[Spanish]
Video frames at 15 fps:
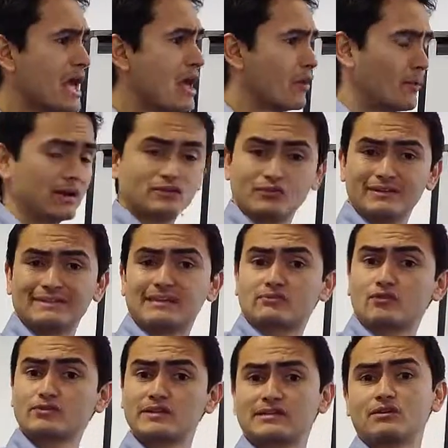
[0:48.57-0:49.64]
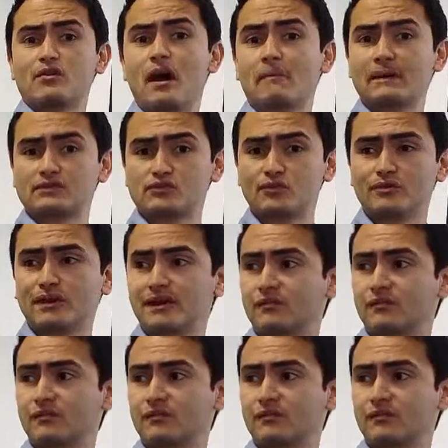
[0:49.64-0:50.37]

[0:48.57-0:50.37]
cuáles son esas cosas que nos apasionan,